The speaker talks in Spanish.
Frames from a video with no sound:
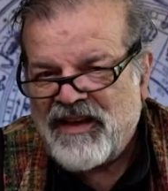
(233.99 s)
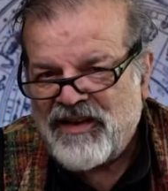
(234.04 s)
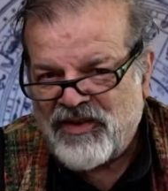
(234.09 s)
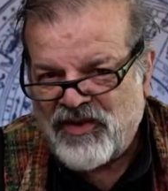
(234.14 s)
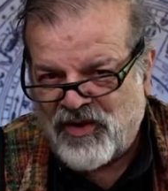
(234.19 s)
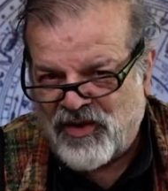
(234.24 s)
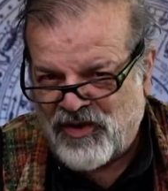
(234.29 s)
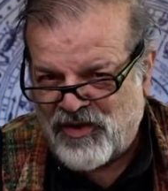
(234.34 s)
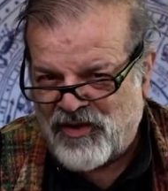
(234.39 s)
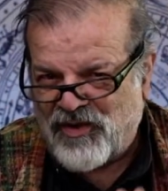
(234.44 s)

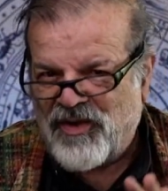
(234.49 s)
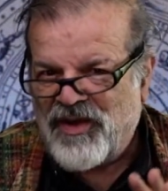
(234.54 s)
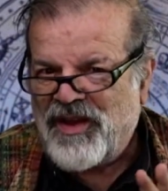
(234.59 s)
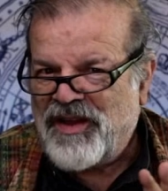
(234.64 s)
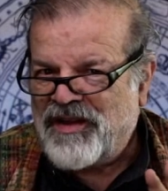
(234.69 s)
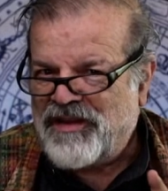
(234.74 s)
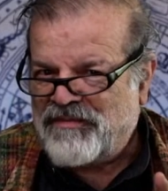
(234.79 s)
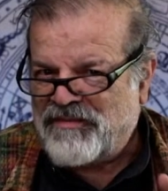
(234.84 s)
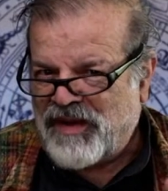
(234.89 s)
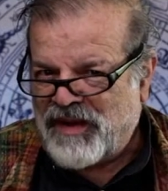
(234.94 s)
No,
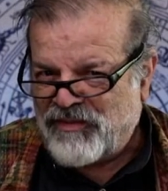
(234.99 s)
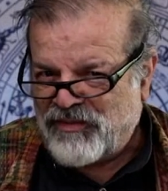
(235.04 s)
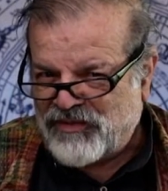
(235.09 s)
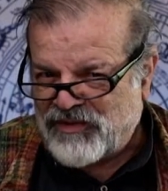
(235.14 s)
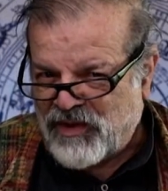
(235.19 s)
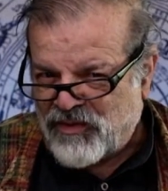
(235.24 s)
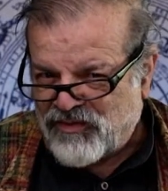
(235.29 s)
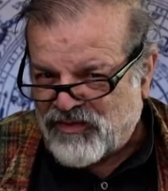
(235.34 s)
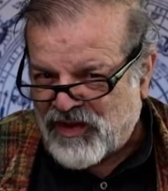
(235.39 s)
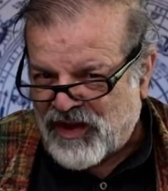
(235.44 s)

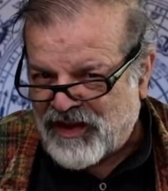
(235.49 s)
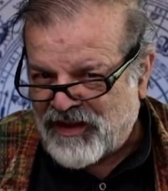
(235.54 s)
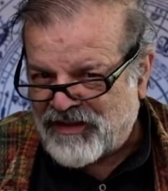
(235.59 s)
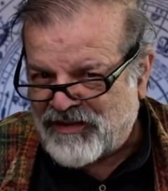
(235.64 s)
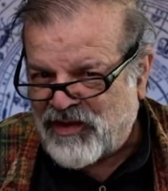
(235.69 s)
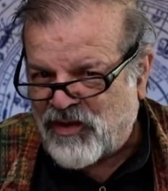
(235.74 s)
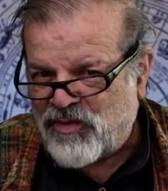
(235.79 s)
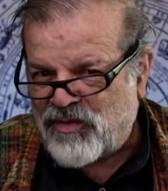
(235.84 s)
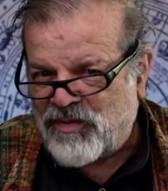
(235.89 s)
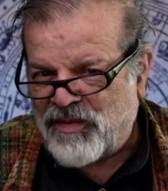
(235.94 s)
vamos a usar
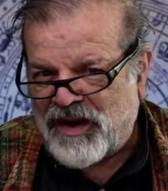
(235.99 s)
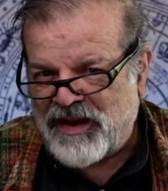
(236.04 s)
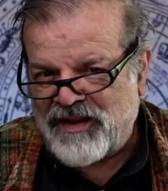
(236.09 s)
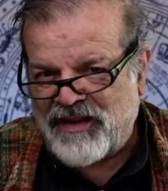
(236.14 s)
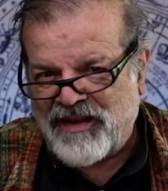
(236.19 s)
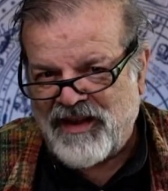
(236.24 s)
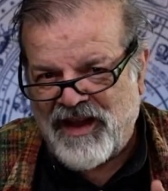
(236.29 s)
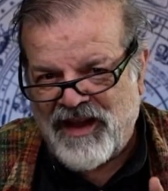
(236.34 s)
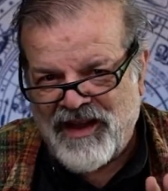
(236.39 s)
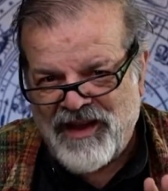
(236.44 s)
esa
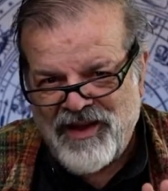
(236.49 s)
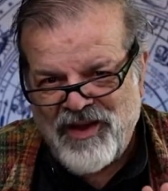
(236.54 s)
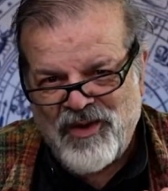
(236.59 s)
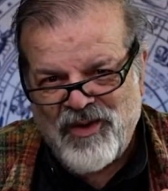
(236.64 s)
urbanidad.